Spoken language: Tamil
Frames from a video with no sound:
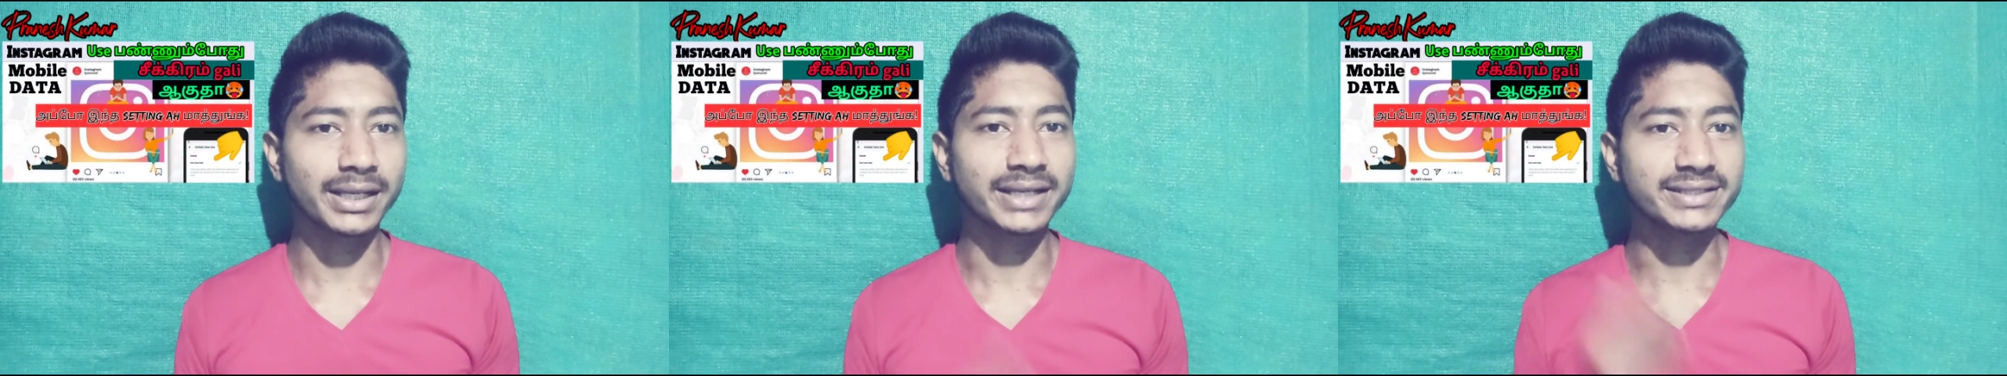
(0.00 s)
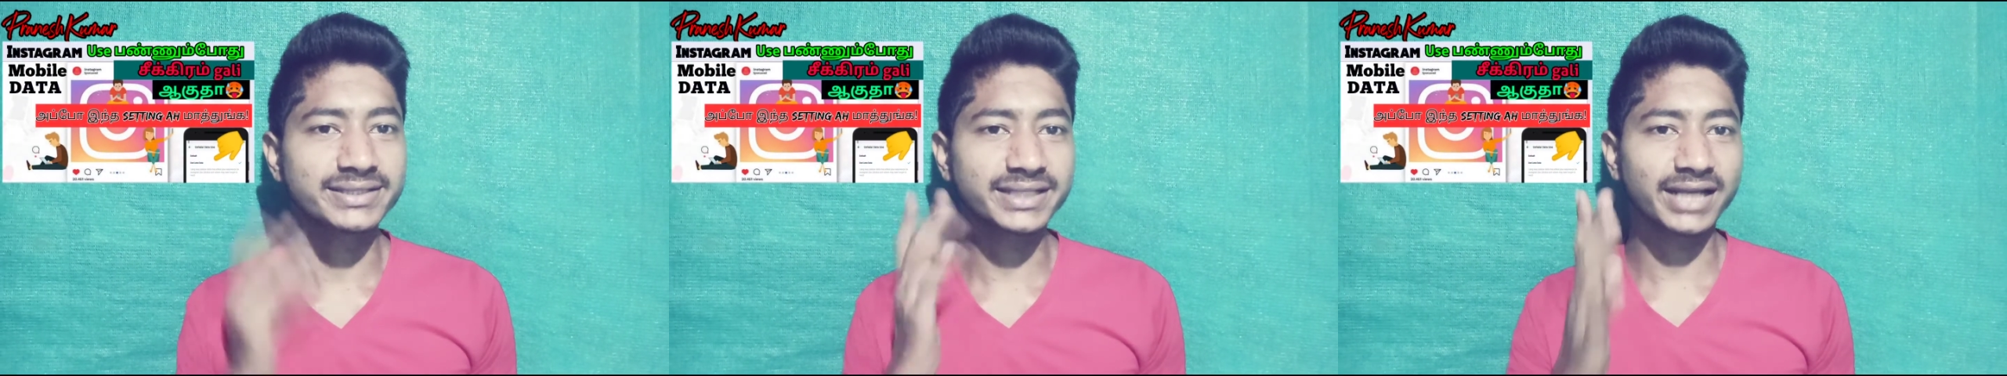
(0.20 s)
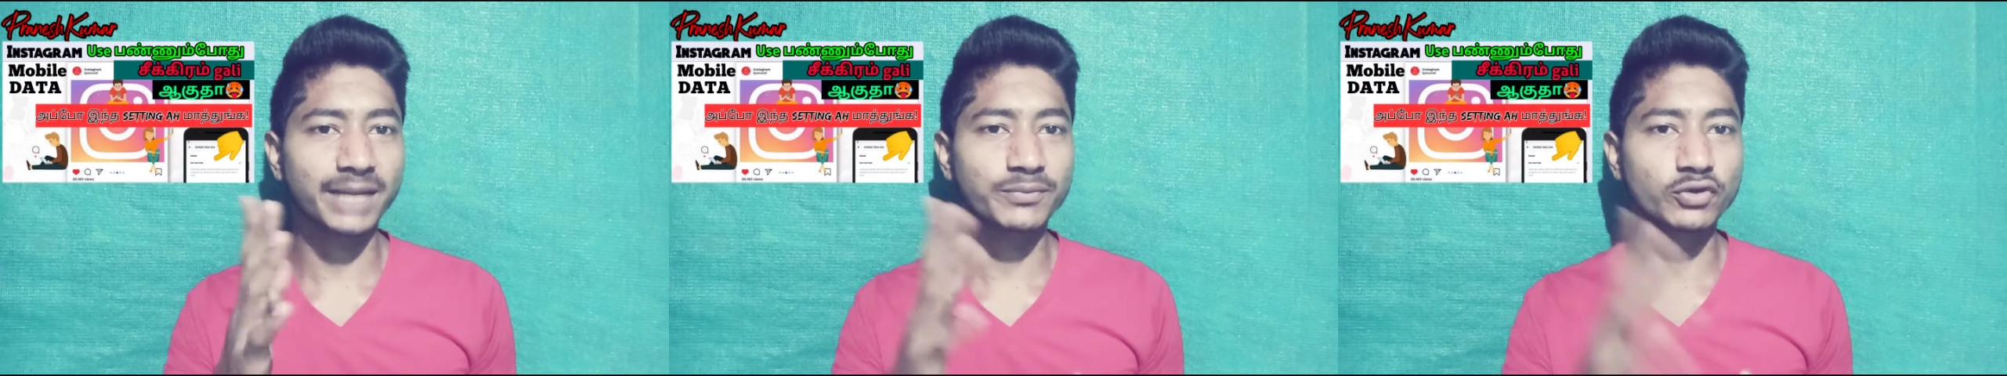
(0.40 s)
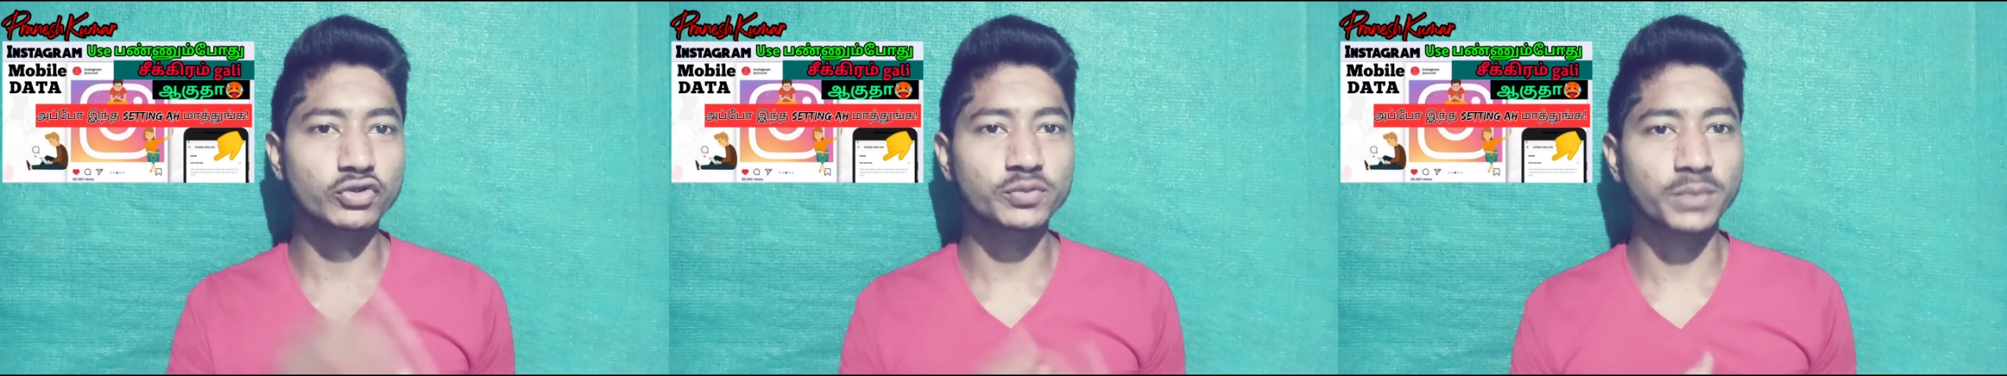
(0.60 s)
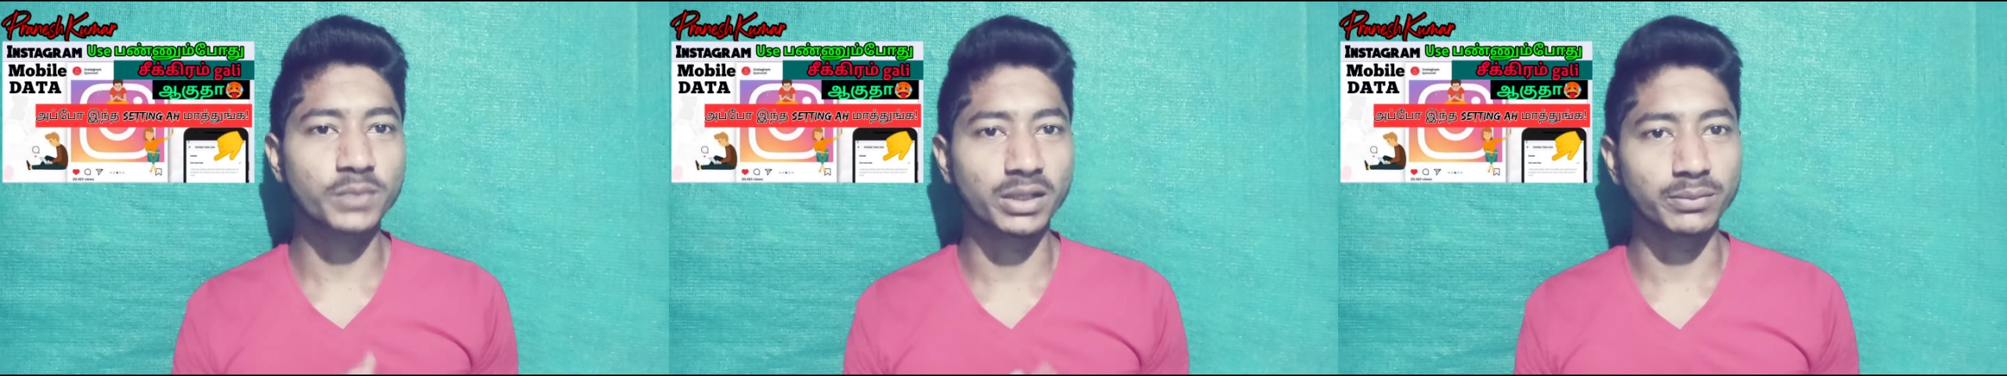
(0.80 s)
இன்ஸ்டாகிராம்
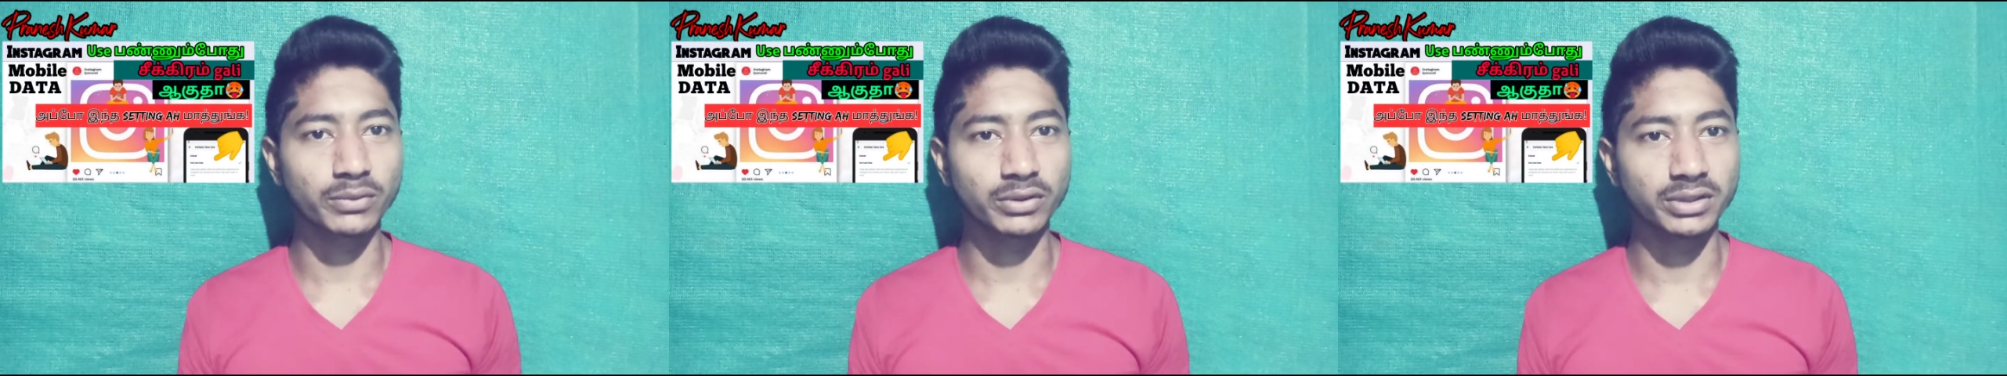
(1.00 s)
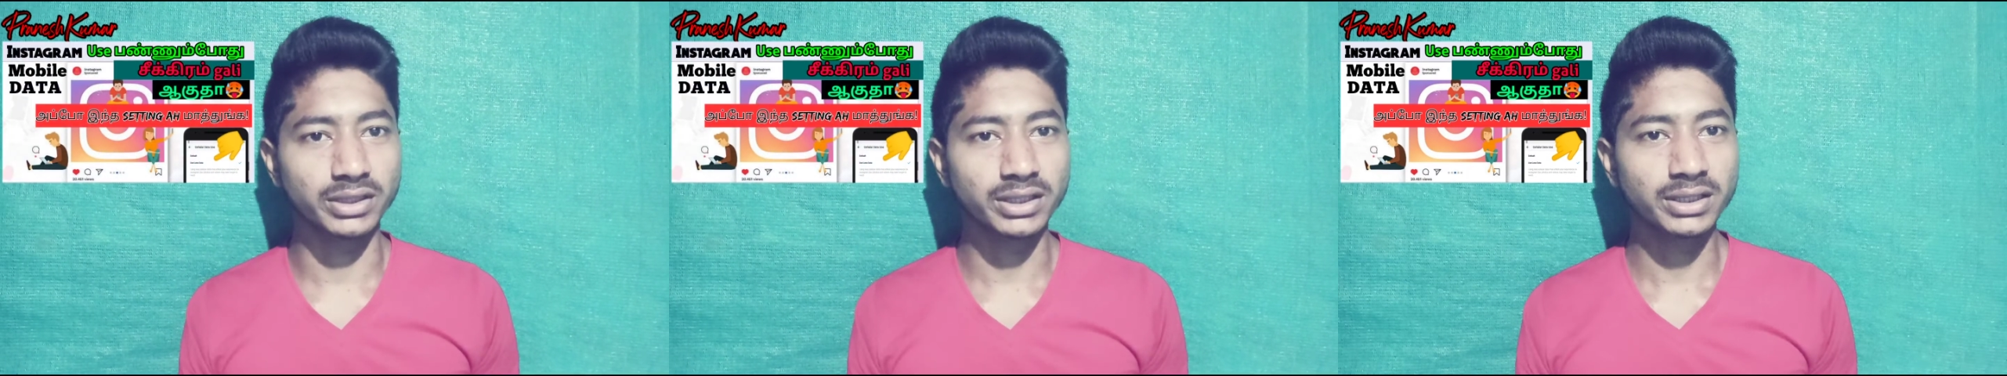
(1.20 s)
யூஸ் பண்ணும்போது